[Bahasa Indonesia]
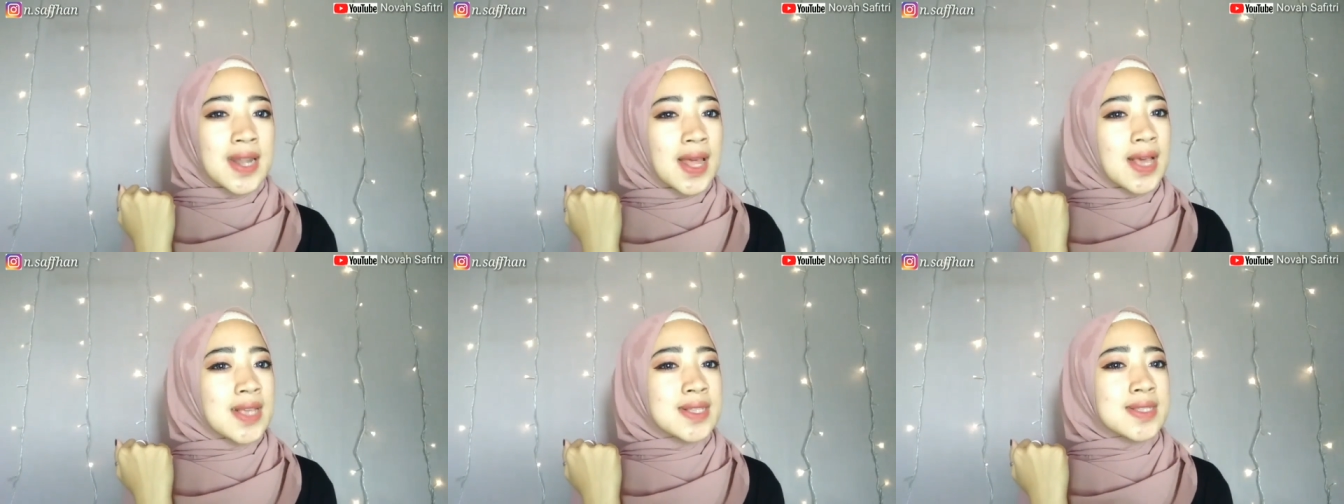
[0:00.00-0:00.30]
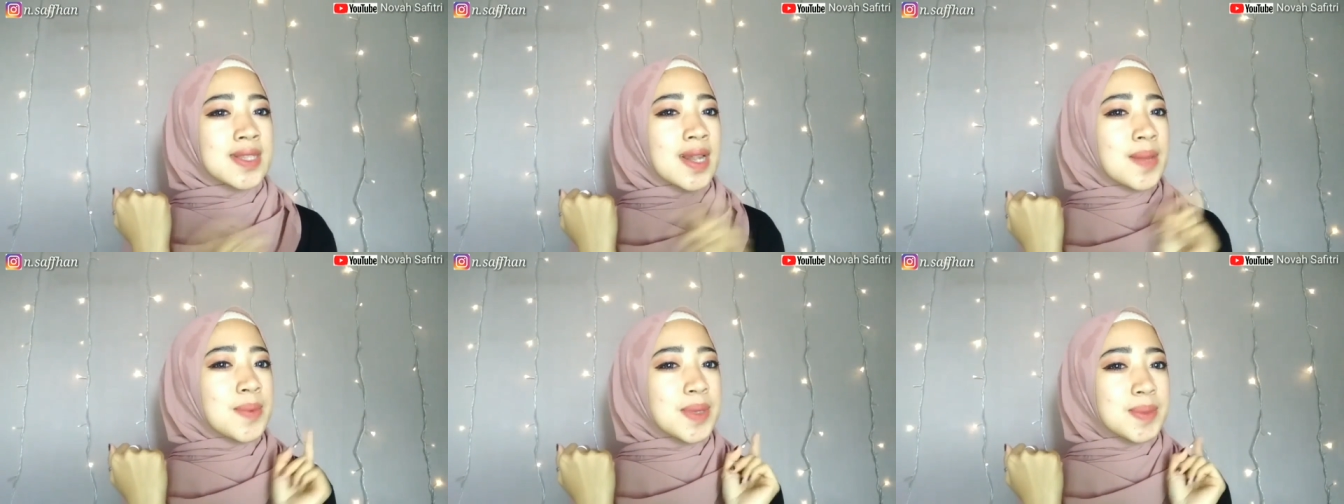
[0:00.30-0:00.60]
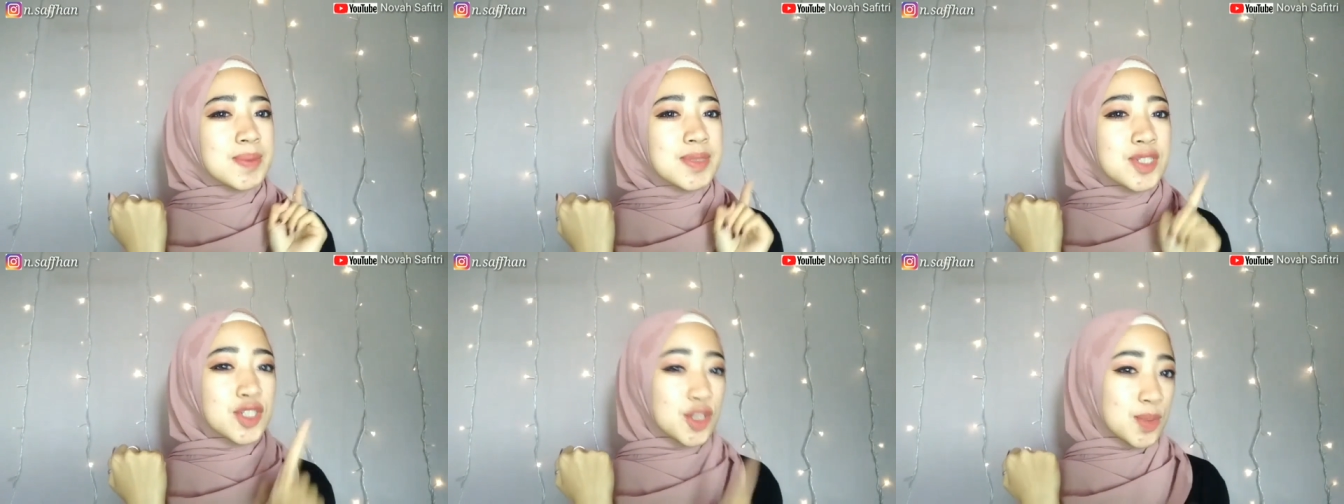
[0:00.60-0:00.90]
nah
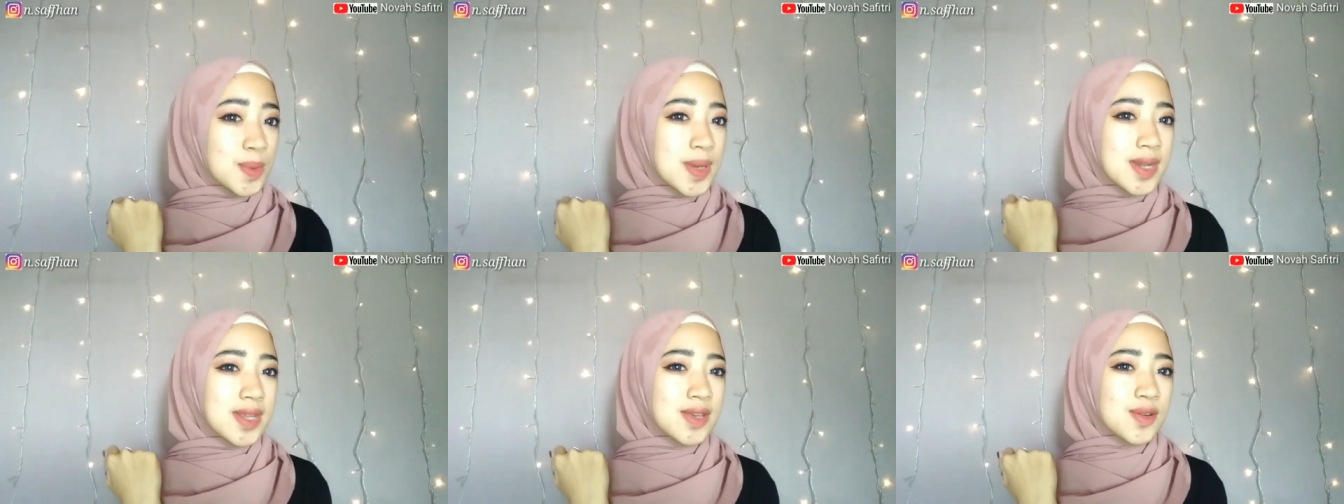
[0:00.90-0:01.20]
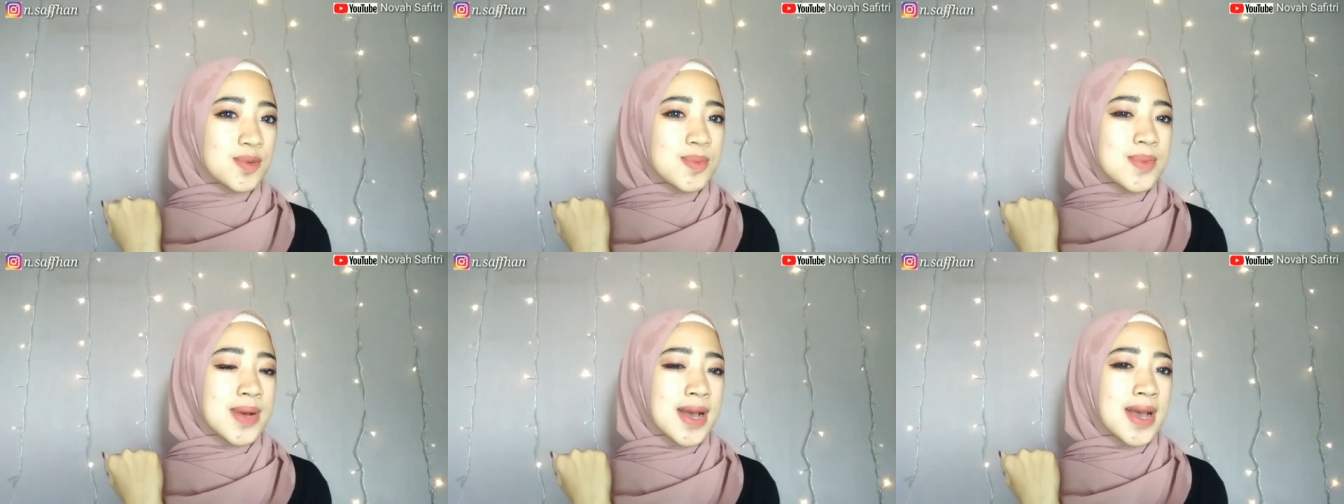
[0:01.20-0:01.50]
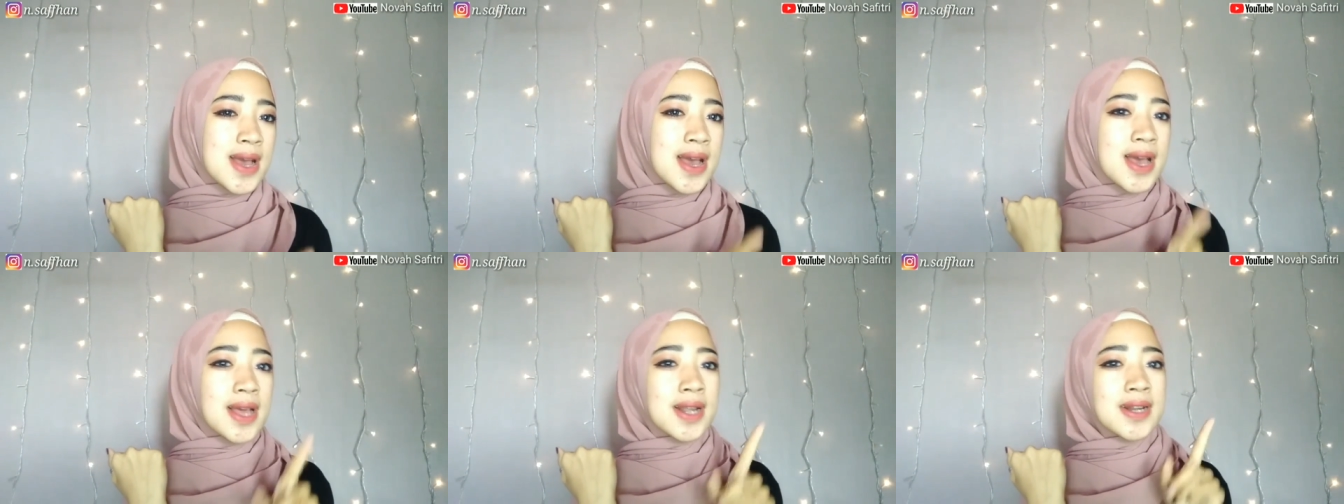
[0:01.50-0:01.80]
selamat mencoba di
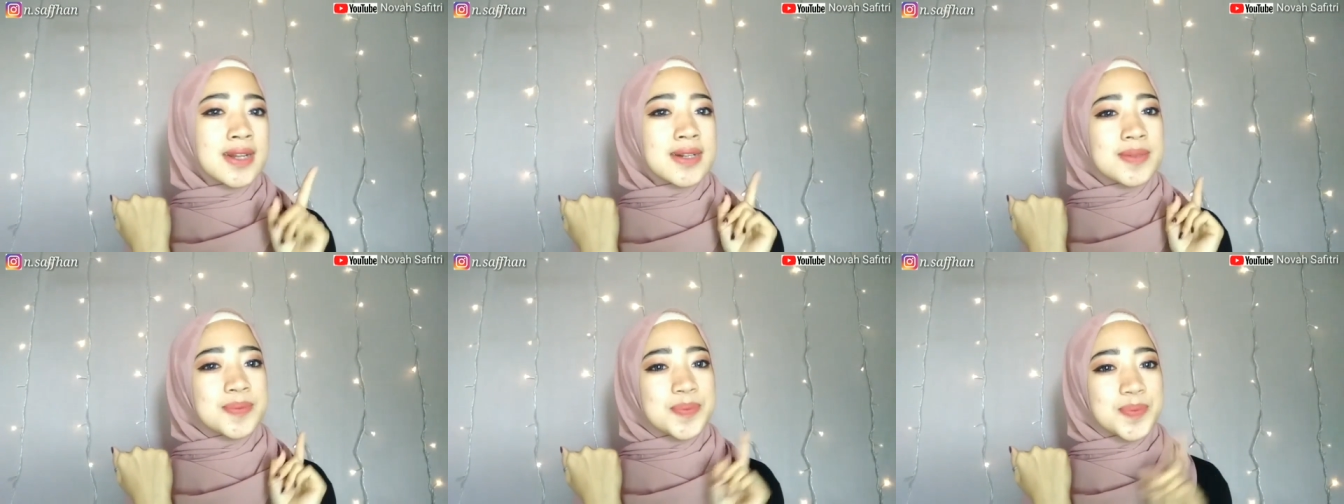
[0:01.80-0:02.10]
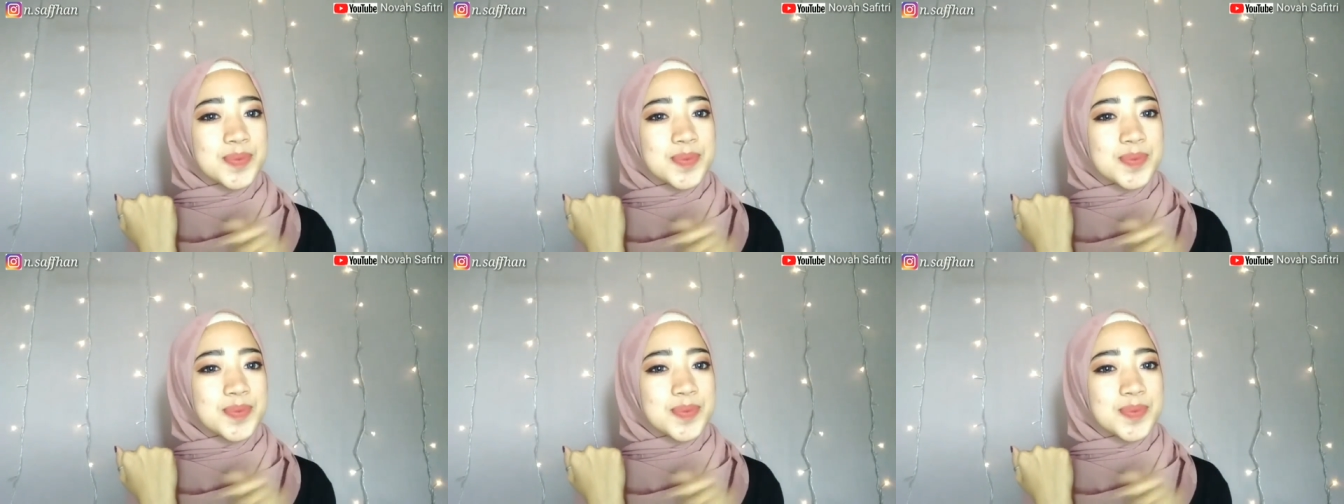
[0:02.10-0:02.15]
rumah